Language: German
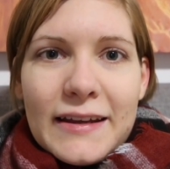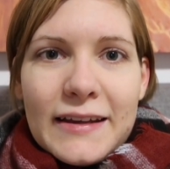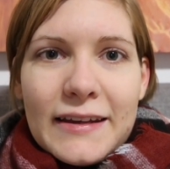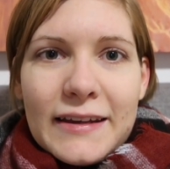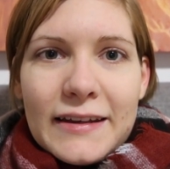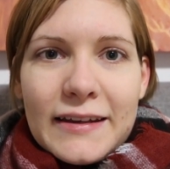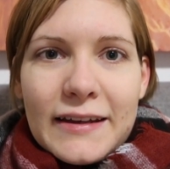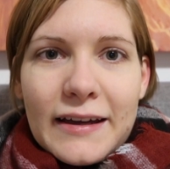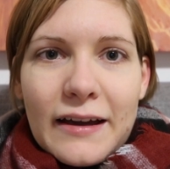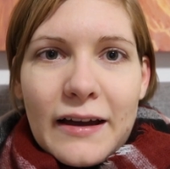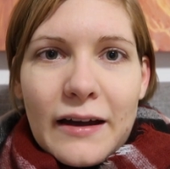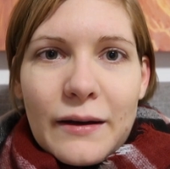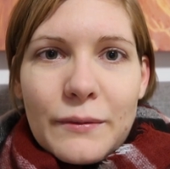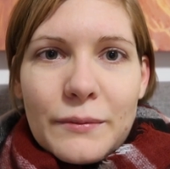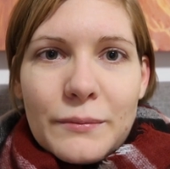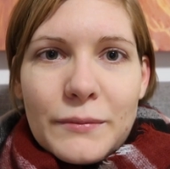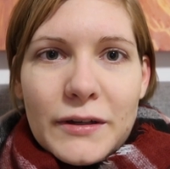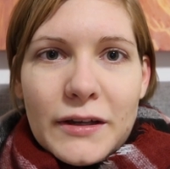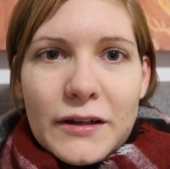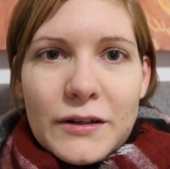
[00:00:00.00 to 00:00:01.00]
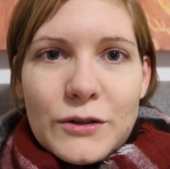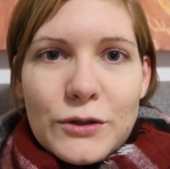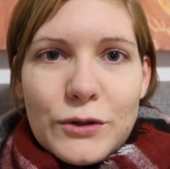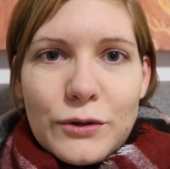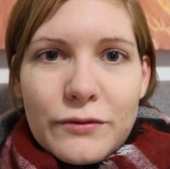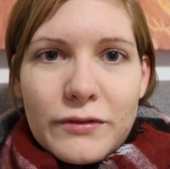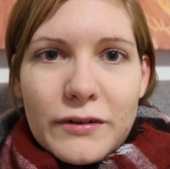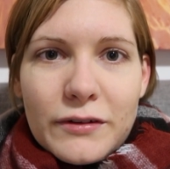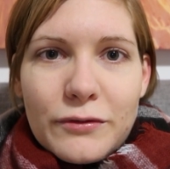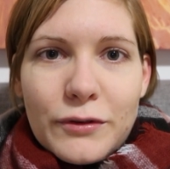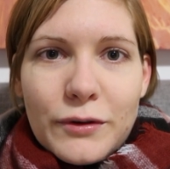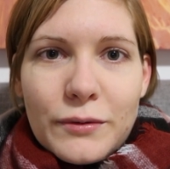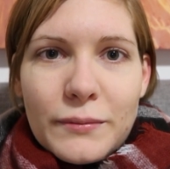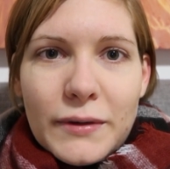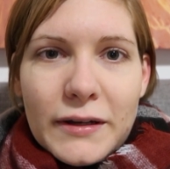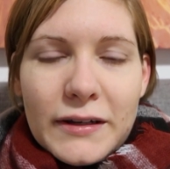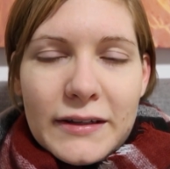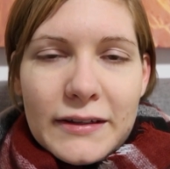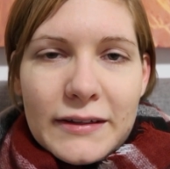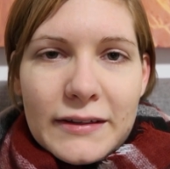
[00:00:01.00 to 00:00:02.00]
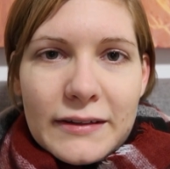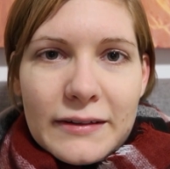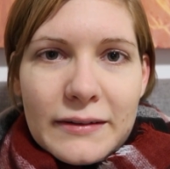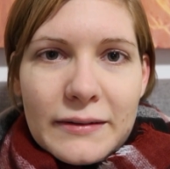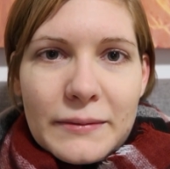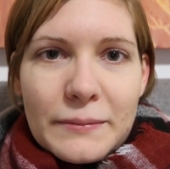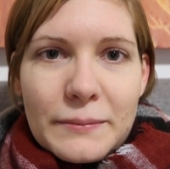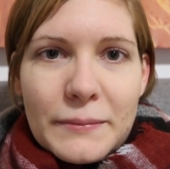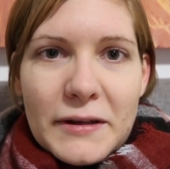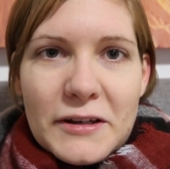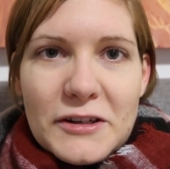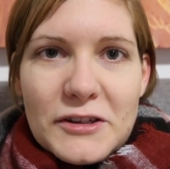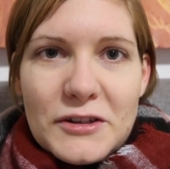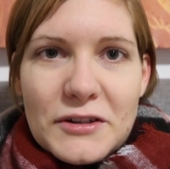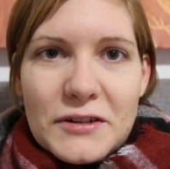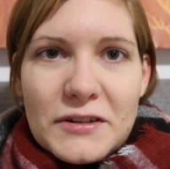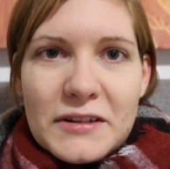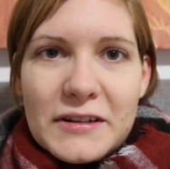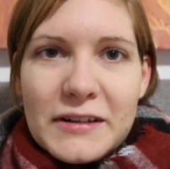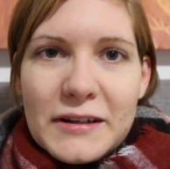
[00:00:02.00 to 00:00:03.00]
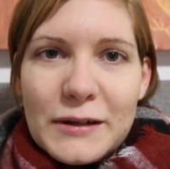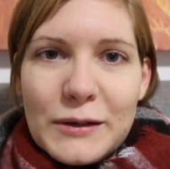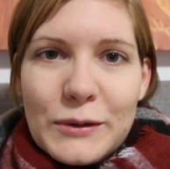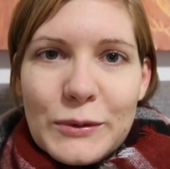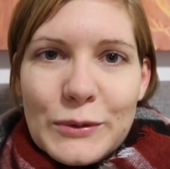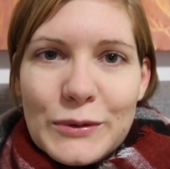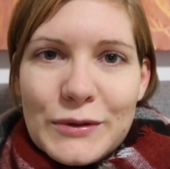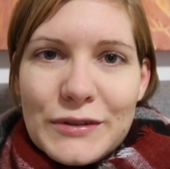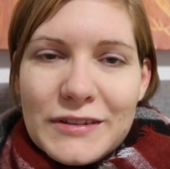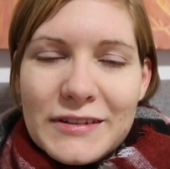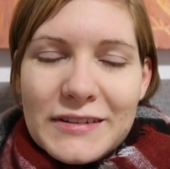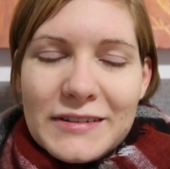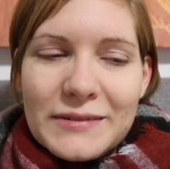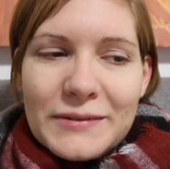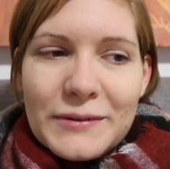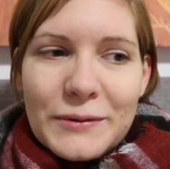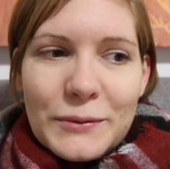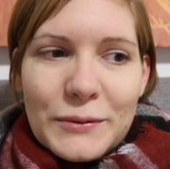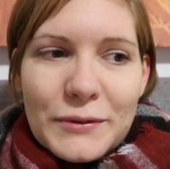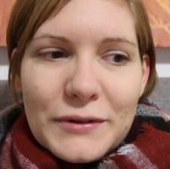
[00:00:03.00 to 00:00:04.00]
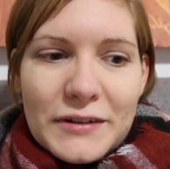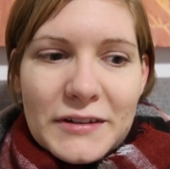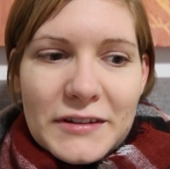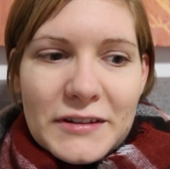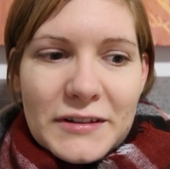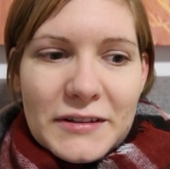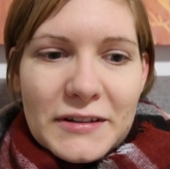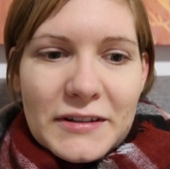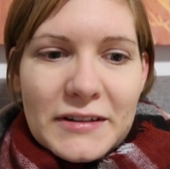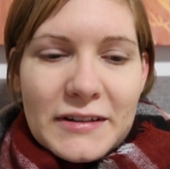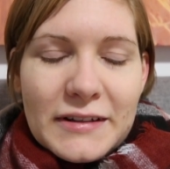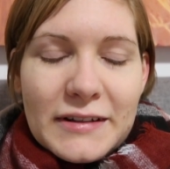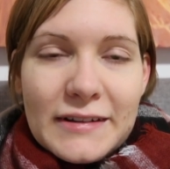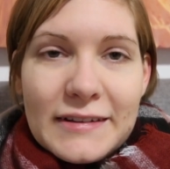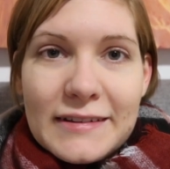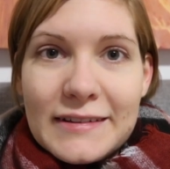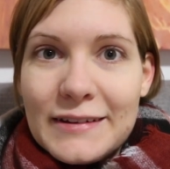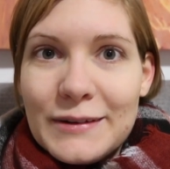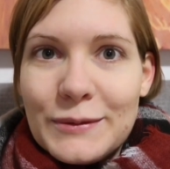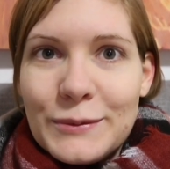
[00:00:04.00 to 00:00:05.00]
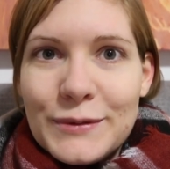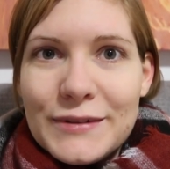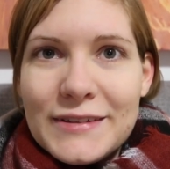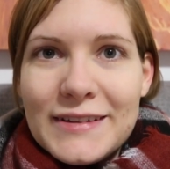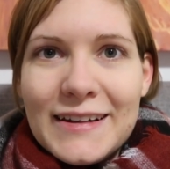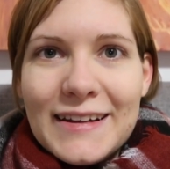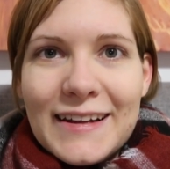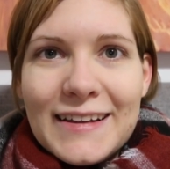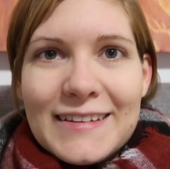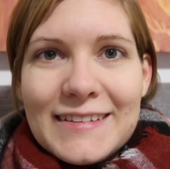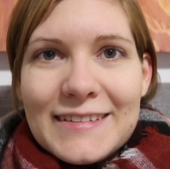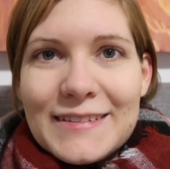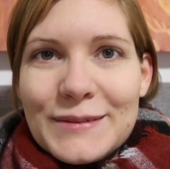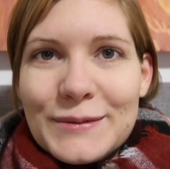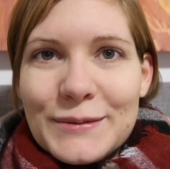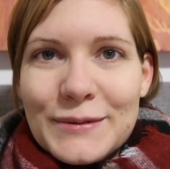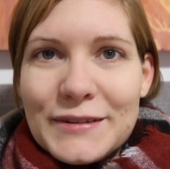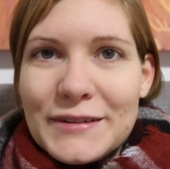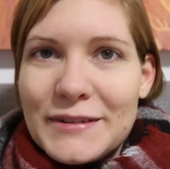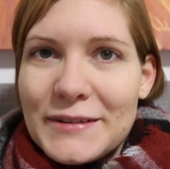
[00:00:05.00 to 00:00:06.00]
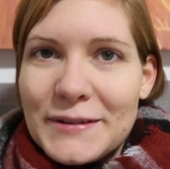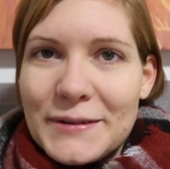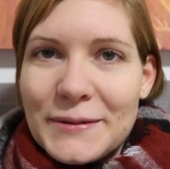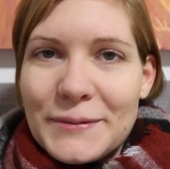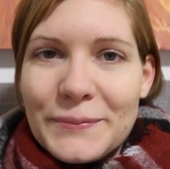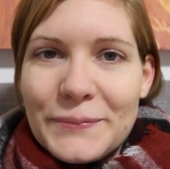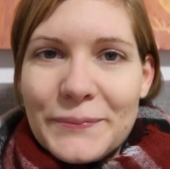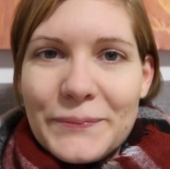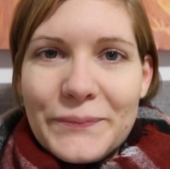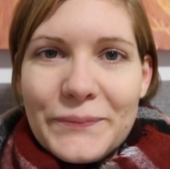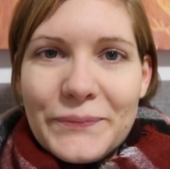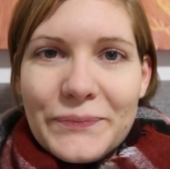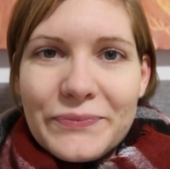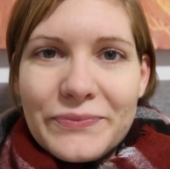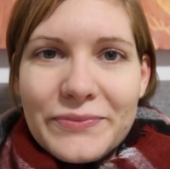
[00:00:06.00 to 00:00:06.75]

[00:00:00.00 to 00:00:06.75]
Ich habe mich ein Stück weit von manch Menschen gelöst und diese losgelassen und ähm,